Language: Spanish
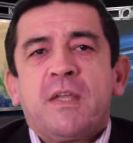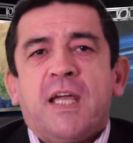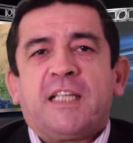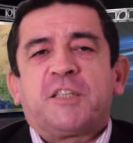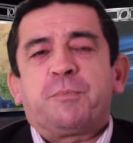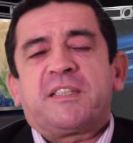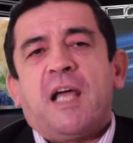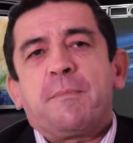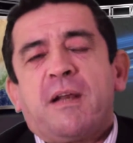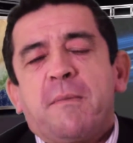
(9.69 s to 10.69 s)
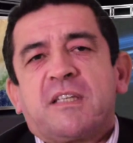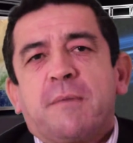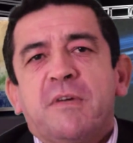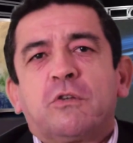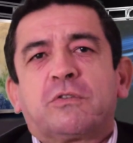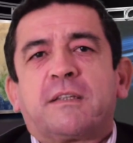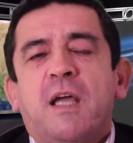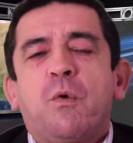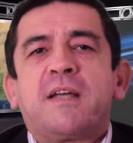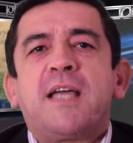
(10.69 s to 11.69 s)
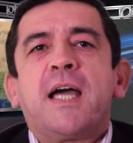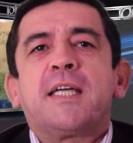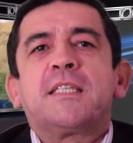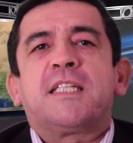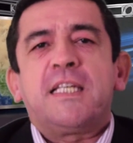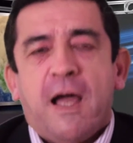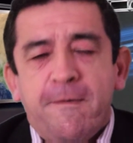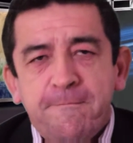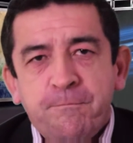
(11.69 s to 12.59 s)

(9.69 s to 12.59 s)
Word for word: en especial para mis amigos que tengo allá en China,